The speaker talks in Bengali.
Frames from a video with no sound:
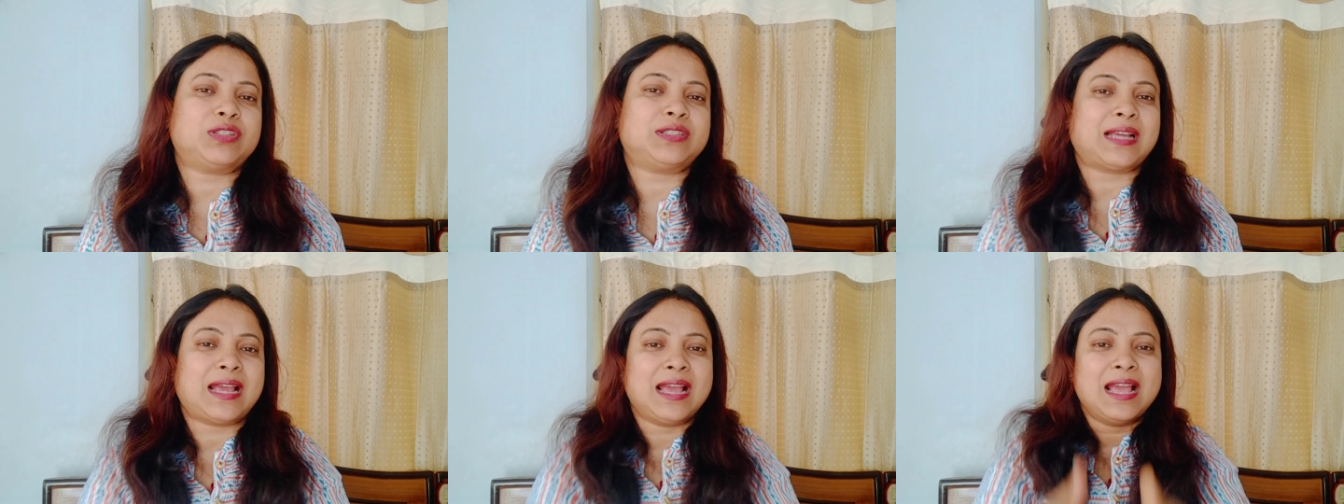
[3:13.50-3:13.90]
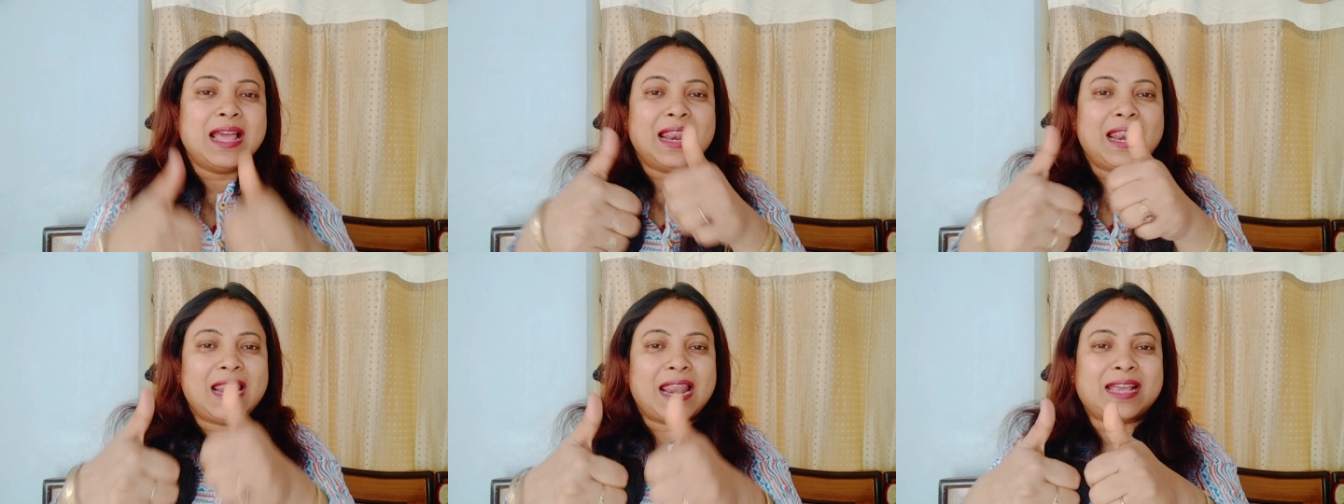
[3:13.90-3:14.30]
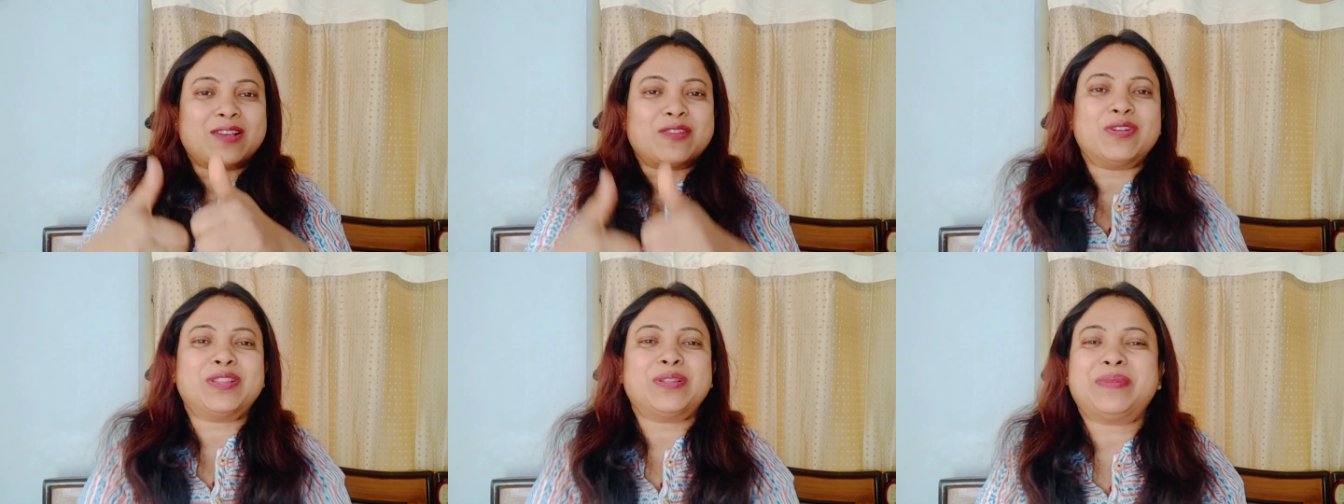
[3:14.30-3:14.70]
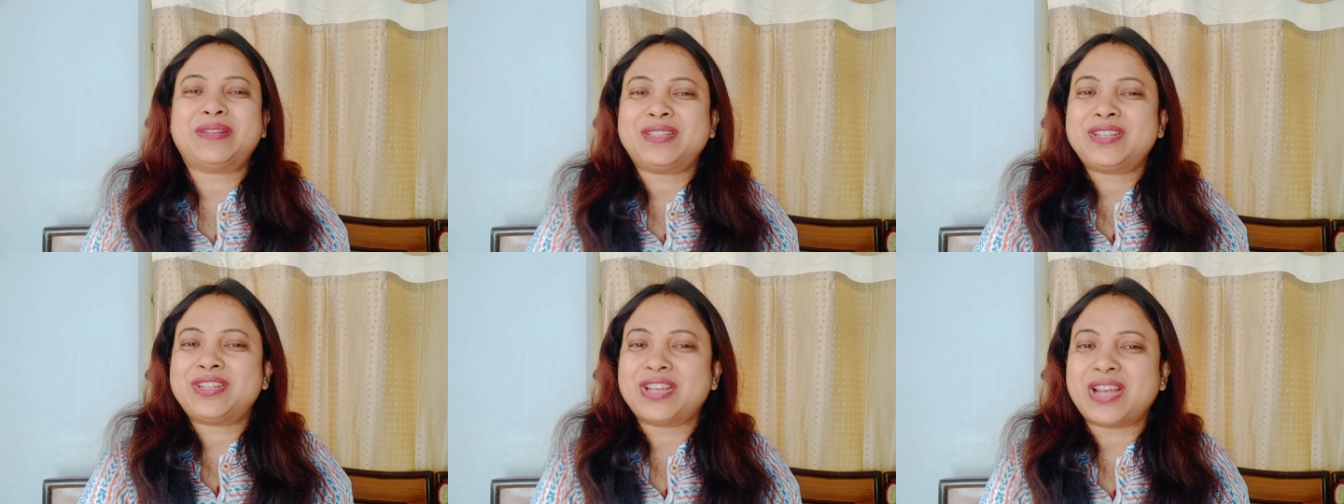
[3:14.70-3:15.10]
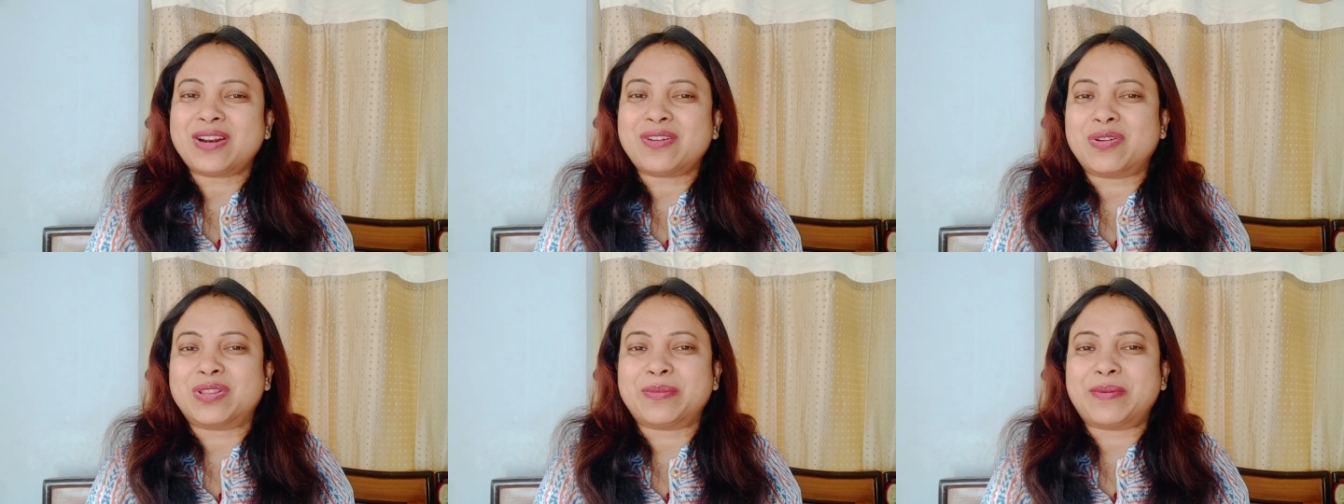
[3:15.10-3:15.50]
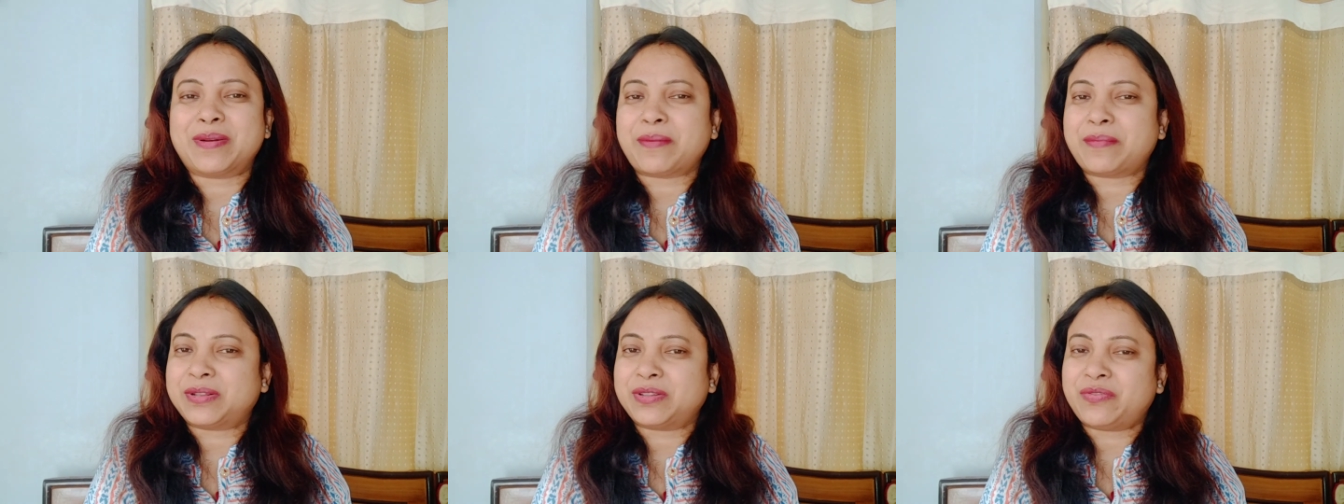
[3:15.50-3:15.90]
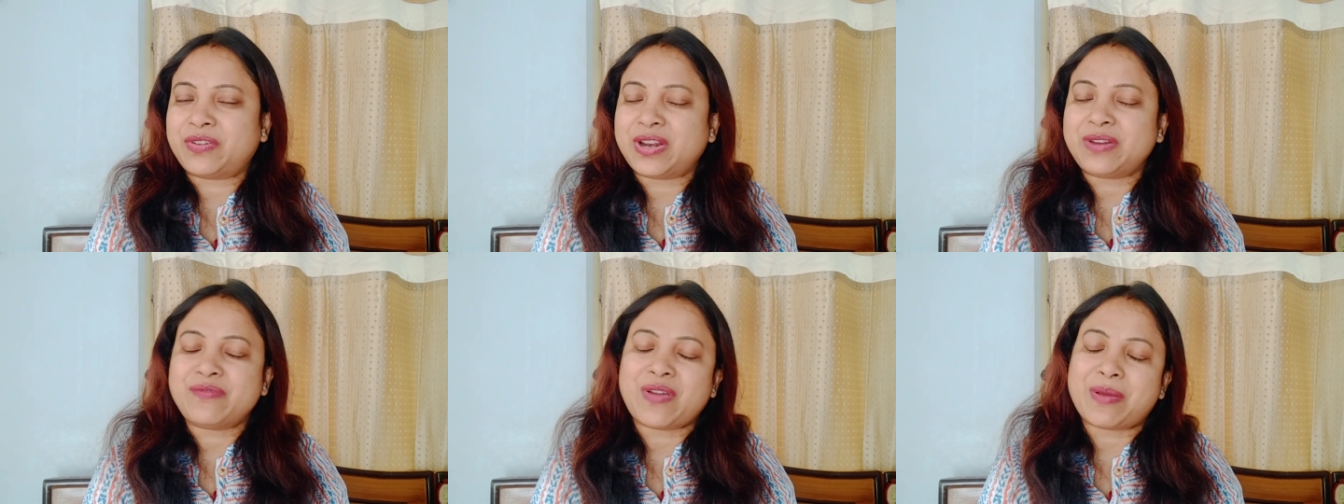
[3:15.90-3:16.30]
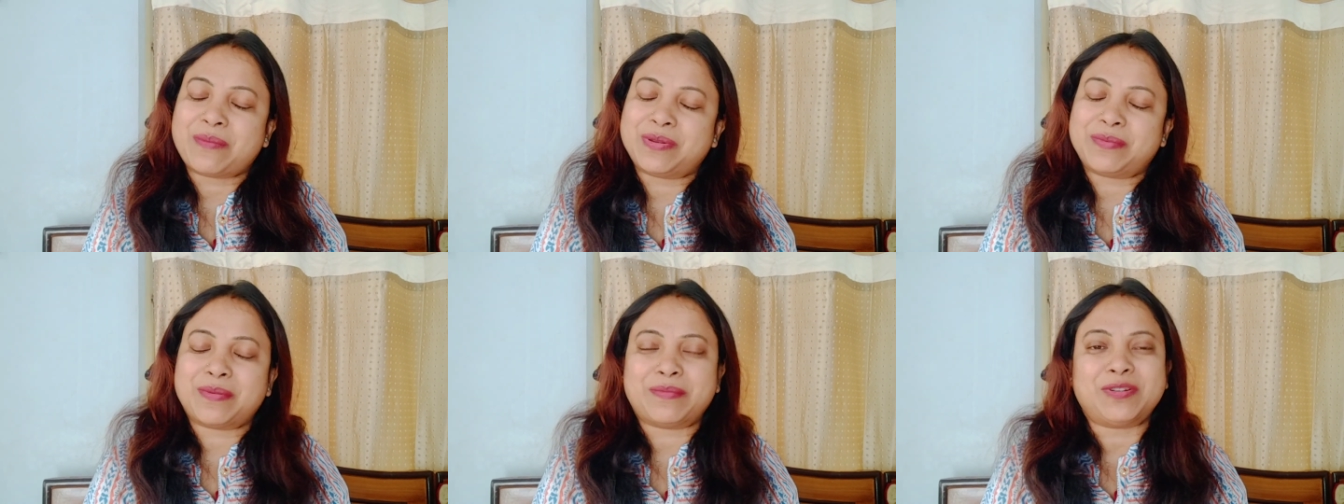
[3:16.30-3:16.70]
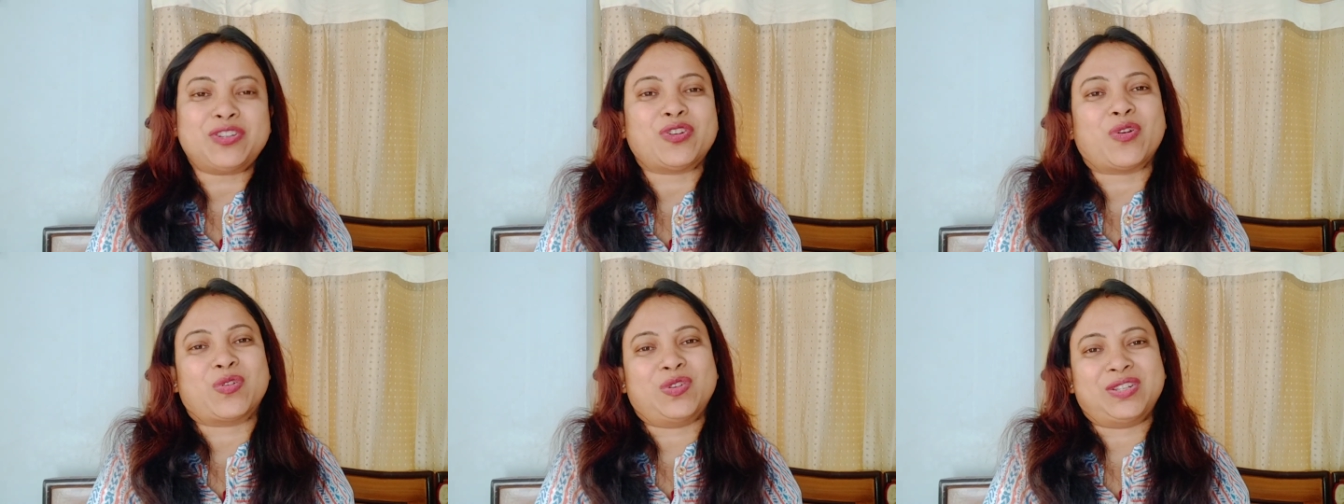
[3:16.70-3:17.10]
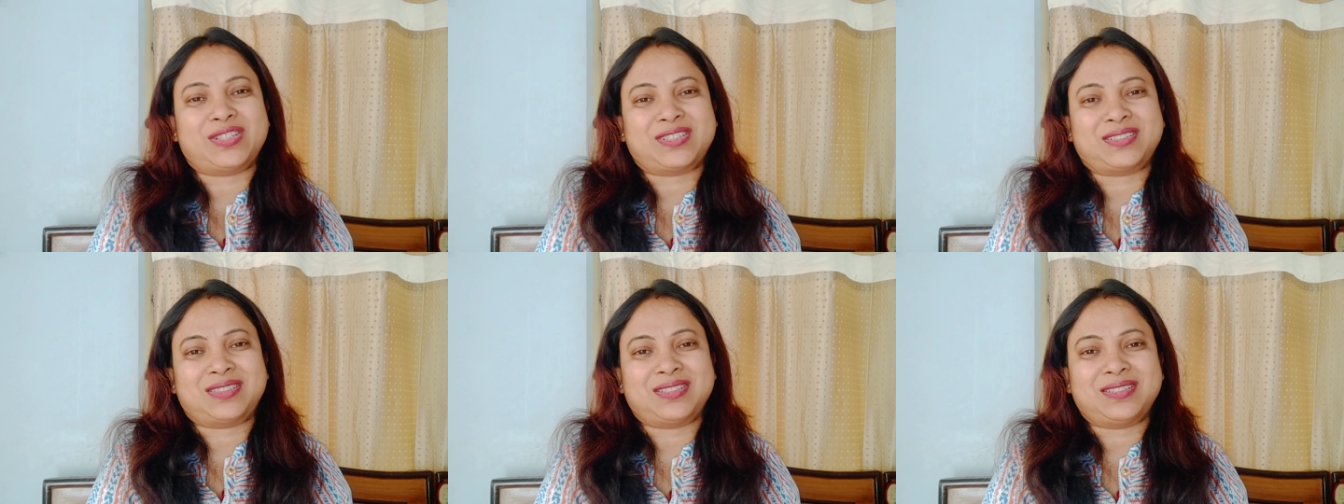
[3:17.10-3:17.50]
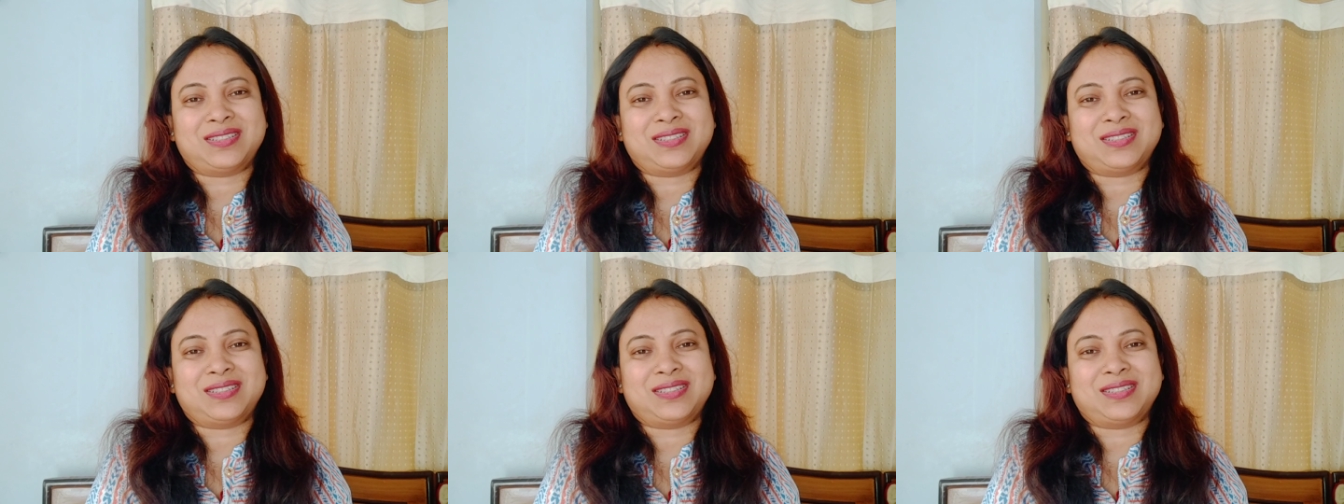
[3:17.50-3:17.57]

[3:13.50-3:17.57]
সেই পোর্শনগুলোতে কিন্তু প্রেস করে করে গরম জলটা আমি লাগাচ্ছি মোটামুটি